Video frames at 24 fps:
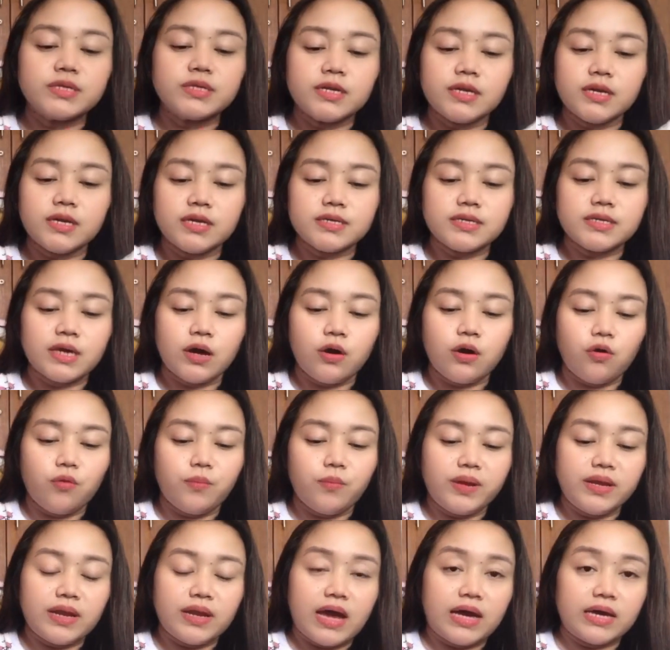kasi ako.
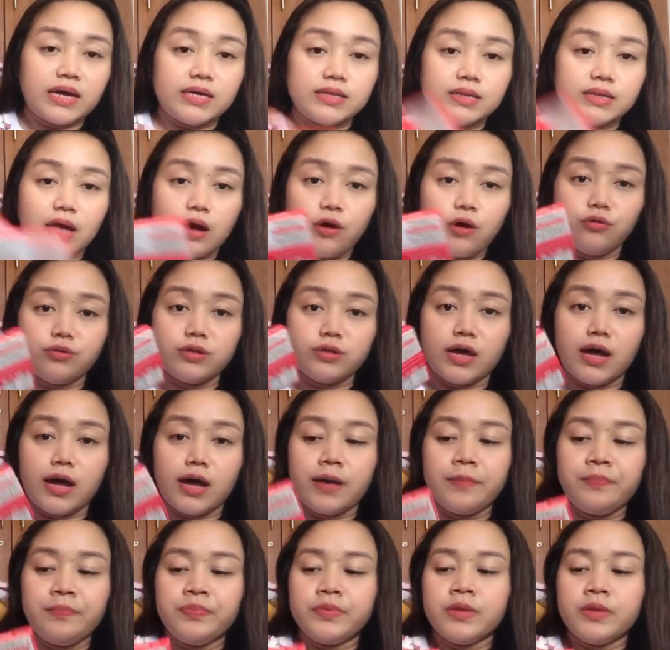May nakita ako na
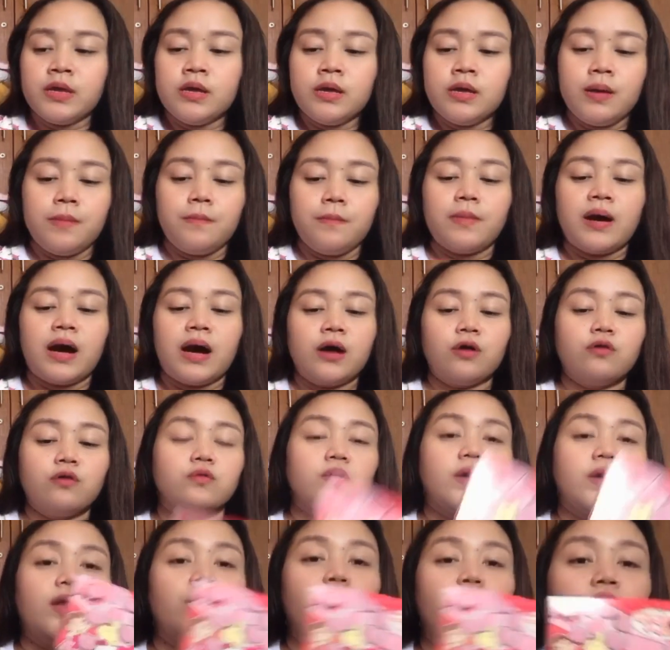bagong
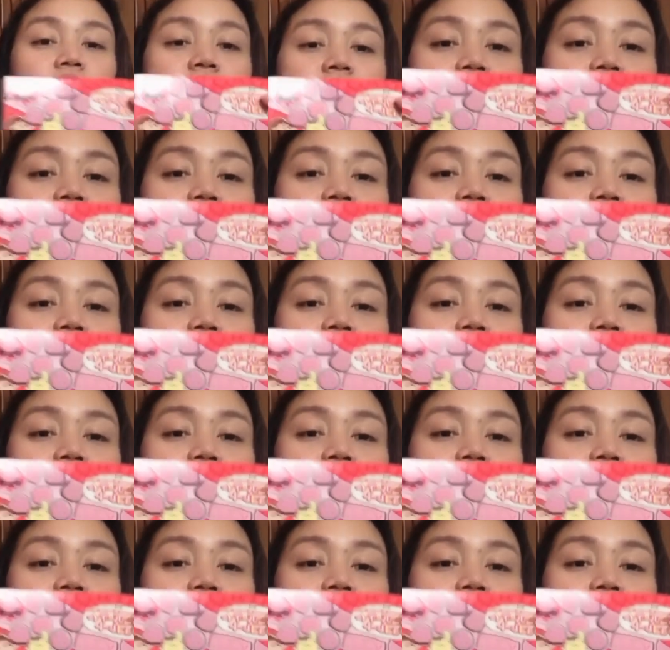Hello Kitty